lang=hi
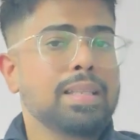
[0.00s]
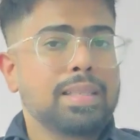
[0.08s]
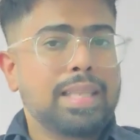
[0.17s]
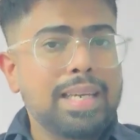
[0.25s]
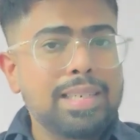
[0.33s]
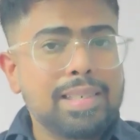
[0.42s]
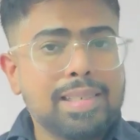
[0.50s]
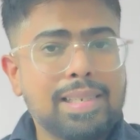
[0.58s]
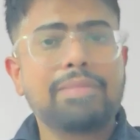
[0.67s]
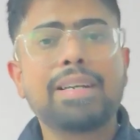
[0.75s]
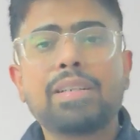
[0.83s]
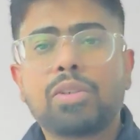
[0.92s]
then
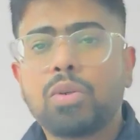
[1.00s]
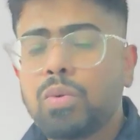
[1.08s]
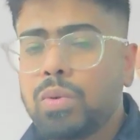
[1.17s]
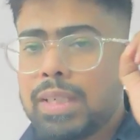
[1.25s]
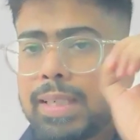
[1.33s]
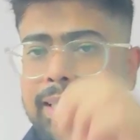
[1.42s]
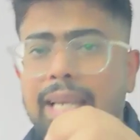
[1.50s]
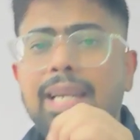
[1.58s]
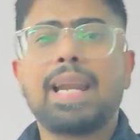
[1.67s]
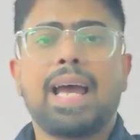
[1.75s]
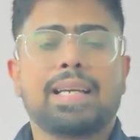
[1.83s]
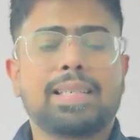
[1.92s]
7 to 10
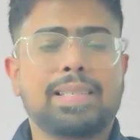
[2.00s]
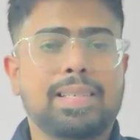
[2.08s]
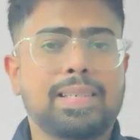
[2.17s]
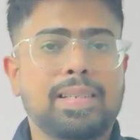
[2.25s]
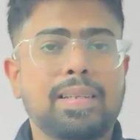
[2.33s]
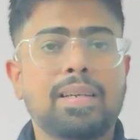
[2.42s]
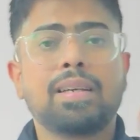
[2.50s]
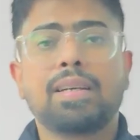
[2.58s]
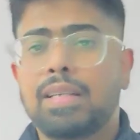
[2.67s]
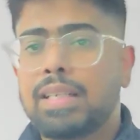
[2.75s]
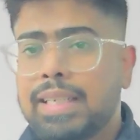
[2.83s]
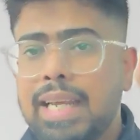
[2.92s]
lakhs
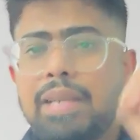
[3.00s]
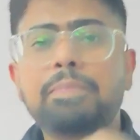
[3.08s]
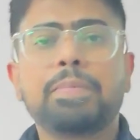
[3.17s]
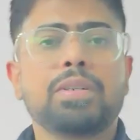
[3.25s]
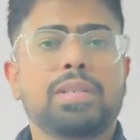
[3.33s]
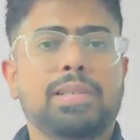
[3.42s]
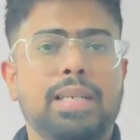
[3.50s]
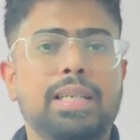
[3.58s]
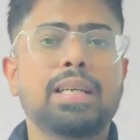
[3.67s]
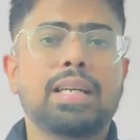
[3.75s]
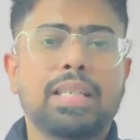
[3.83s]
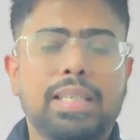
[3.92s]

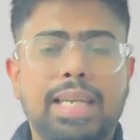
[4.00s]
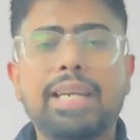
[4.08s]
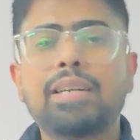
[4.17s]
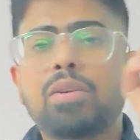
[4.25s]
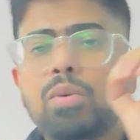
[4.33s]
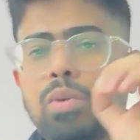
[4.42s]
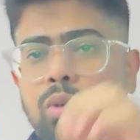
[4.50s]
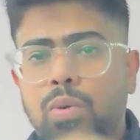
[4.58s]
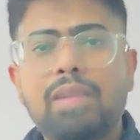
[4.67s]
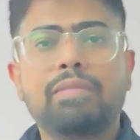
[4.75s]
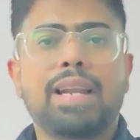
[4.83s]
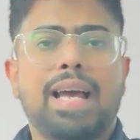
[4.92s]
10%, 10 to
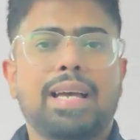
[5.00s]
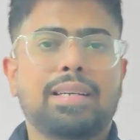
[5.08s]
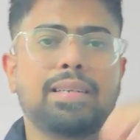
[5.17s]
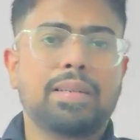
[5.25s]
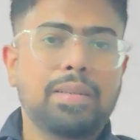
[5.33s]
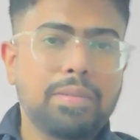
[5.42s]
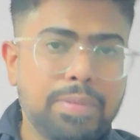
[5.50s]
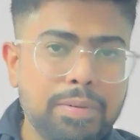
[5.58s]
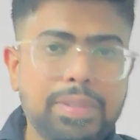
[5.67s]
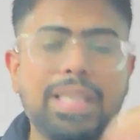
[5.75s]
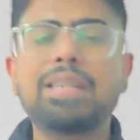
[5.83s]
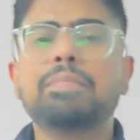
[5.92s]
12 lakh
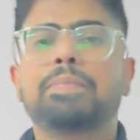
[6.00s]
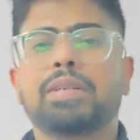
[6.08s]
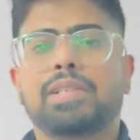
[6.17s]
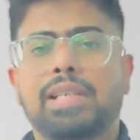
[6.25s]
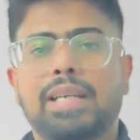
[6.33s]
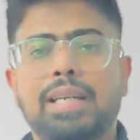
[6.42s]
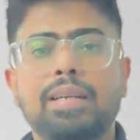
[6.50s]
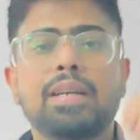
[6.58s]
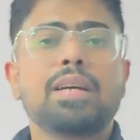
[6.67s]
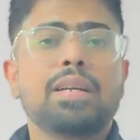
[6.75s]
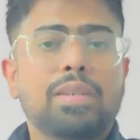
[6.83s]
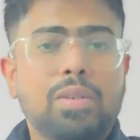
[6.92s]
15%,
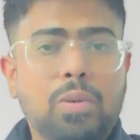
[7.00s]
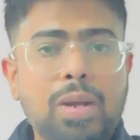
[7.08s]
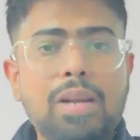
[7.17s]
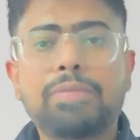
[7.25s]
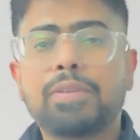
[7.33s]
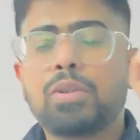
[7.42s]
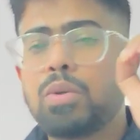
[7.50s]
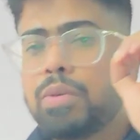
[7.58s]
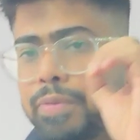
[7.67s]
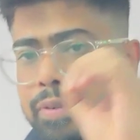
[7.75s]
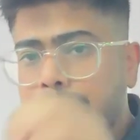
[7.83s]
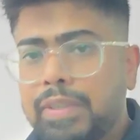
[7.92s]
12 to
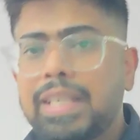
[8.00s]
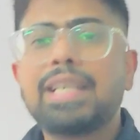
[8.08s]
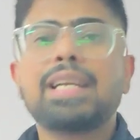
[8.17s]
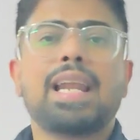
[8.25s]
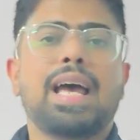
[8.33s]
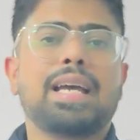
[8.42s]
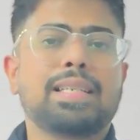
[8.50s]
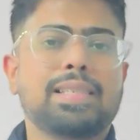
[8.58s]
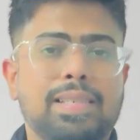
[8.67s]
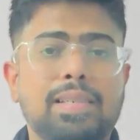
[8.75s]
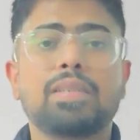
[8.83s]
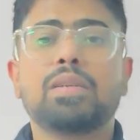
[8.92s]
15 lakhs
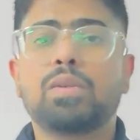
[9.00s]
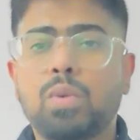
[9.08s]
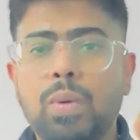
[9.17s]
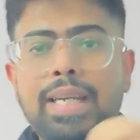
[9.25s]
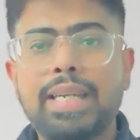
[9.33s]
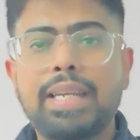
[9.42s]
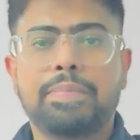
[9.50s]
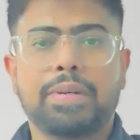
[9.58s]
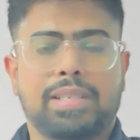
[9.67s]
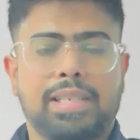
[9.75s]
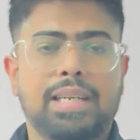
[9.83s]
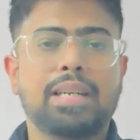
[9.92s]

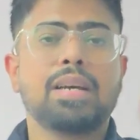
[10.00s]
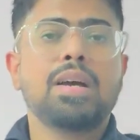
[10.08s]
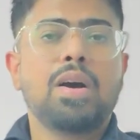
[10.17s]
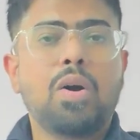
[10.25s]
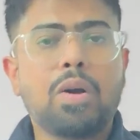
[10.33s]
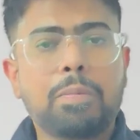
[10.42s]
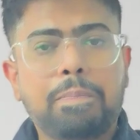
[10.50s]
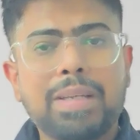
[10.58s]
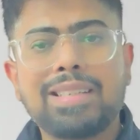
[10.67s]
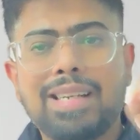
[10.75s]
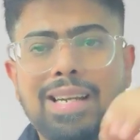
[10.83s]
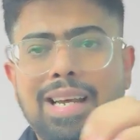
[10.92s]
20% और
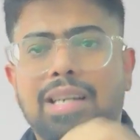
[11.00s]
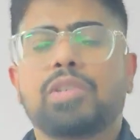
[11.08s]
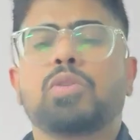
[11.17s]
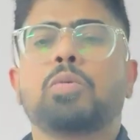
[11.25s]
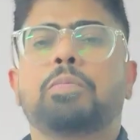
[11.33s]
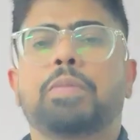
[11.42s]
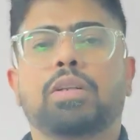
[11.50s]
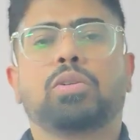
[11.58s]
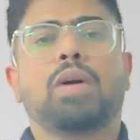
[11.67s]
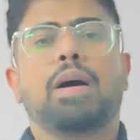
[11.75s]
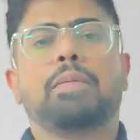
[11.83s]
15 लाख से ऊपर तो